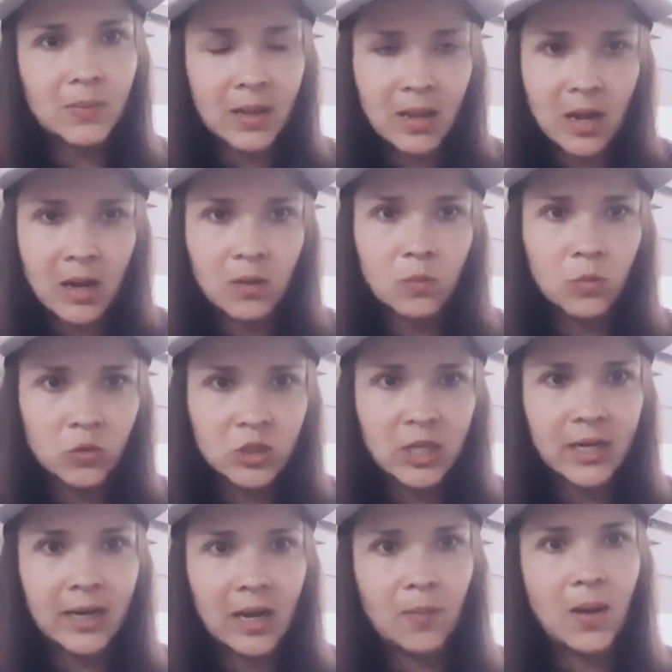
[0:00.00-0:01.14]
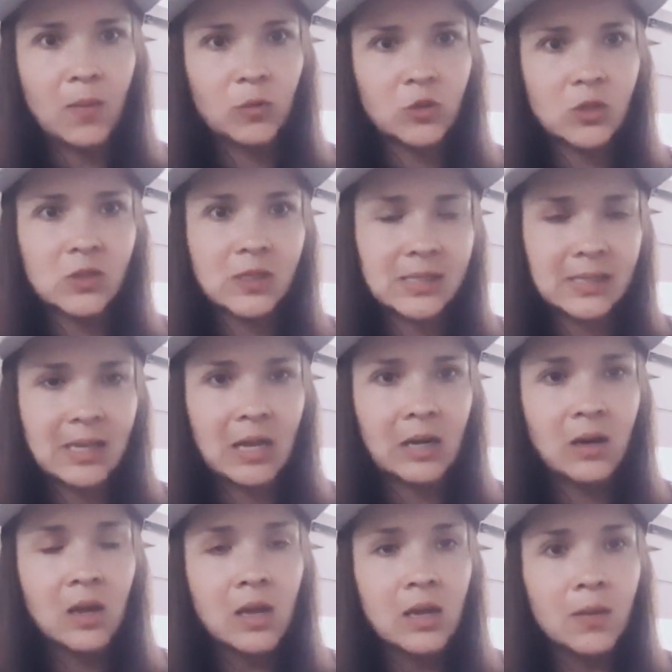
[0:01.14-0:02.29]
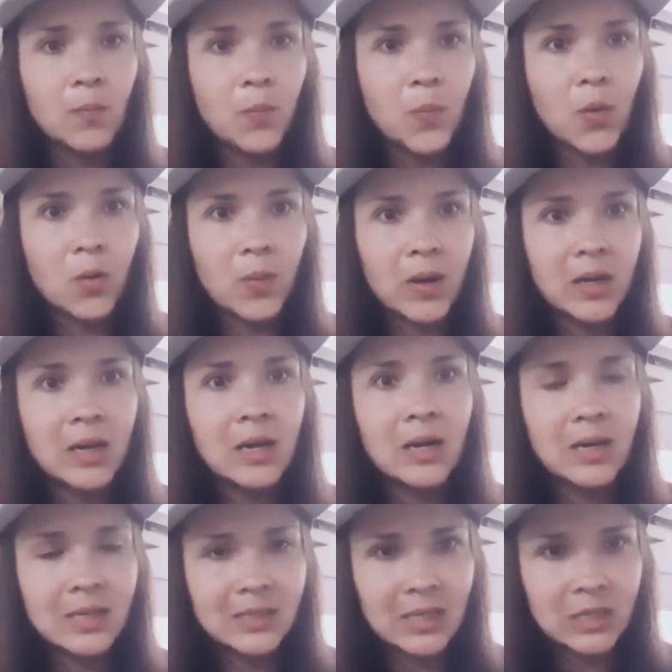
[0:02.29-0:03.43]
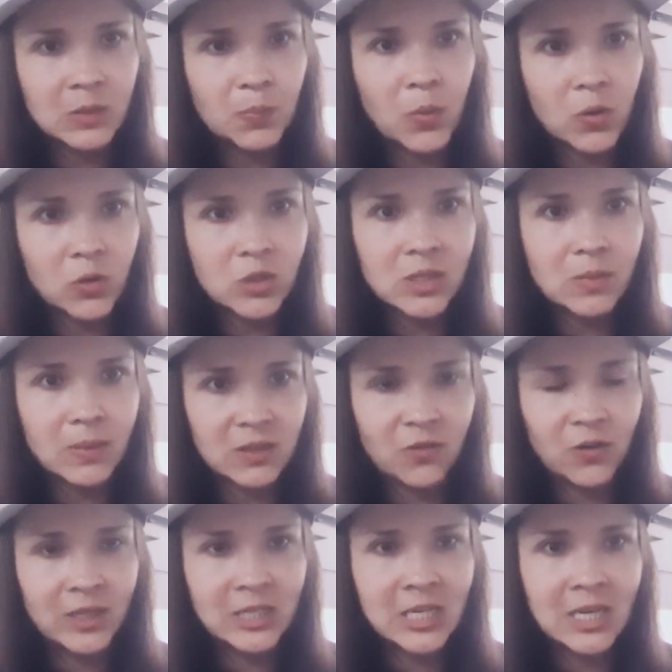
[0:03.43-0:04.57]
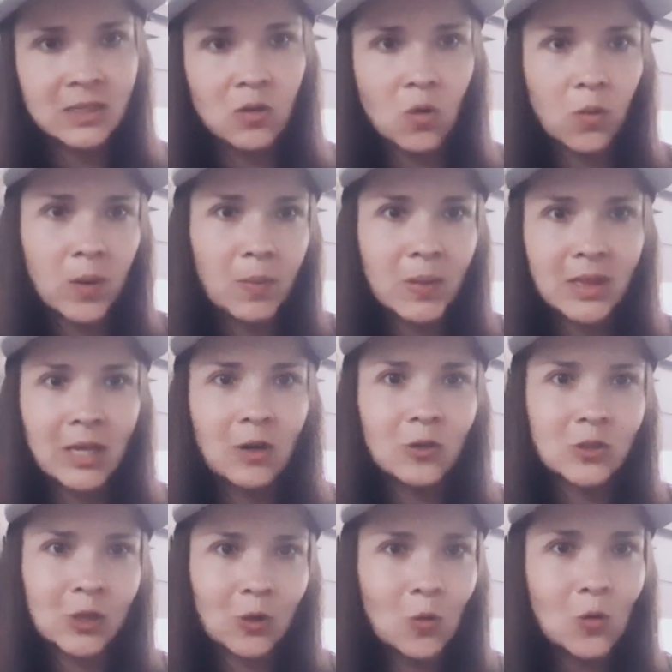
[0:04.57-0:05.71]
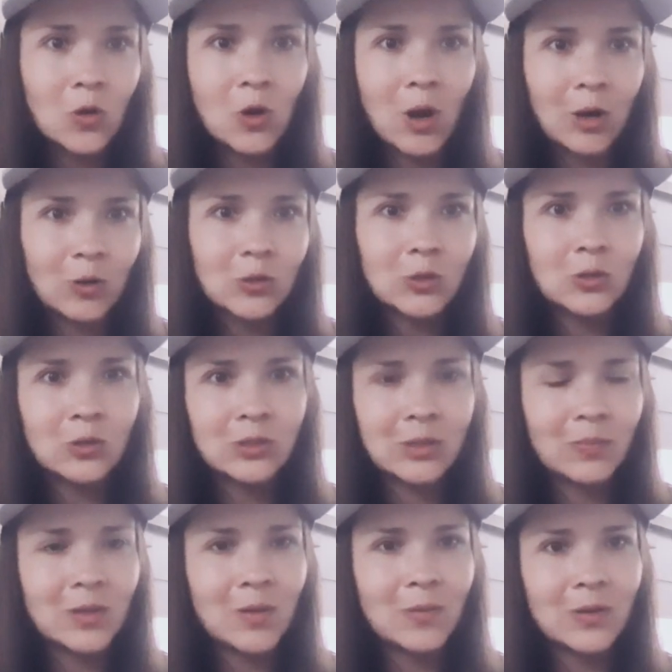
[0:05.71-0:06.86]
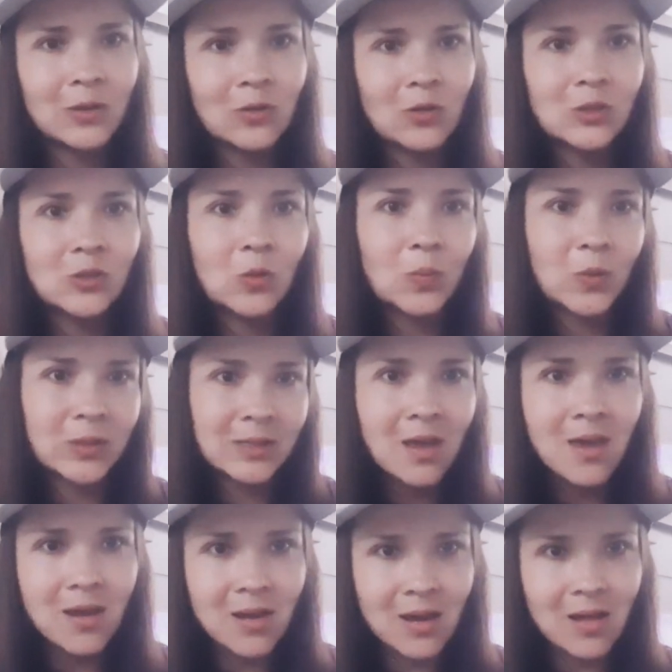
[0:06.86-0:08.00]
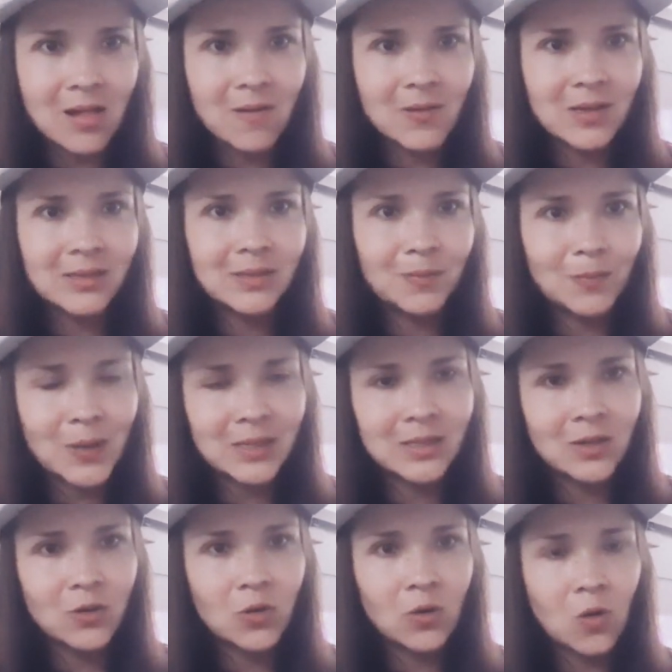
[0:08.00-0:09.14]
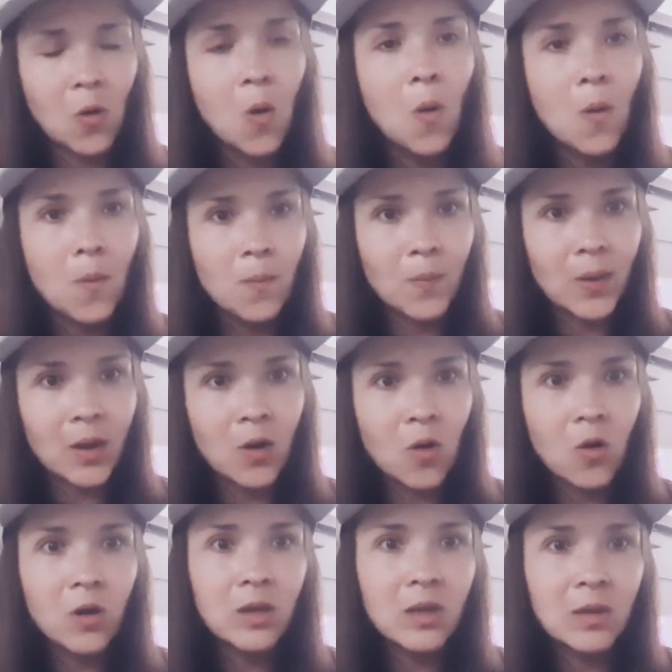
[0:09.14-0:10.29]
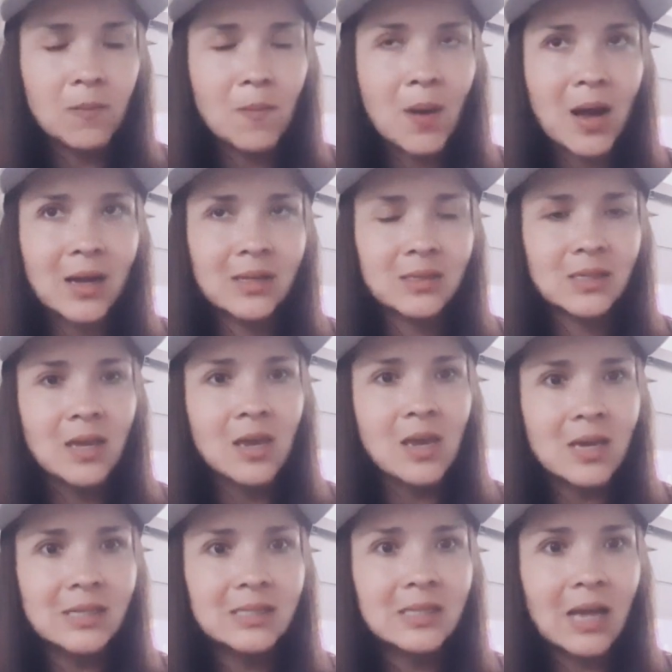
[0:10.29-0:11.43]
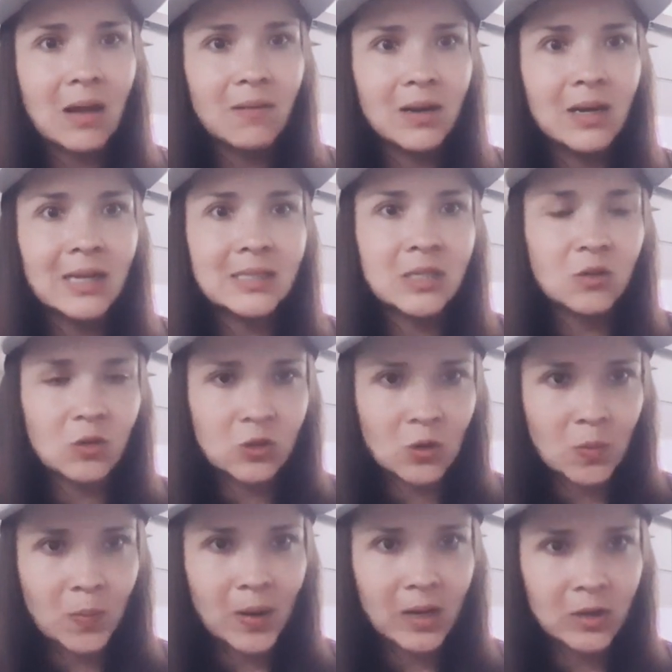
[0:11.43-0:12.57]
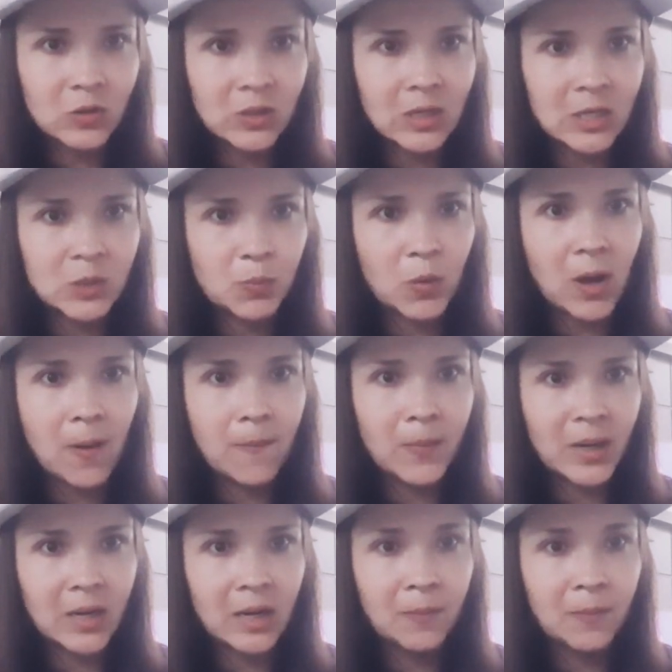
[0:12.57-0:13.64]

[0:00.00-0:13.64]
va a dar mucha calma a muchos que están por venir en esas próximas fechas. Obviamente los de julio, agosto, septiembre y todo esto, pues cada vez va a ser, yo creo, mejor y más estable la situación para que ustedes puedan venir.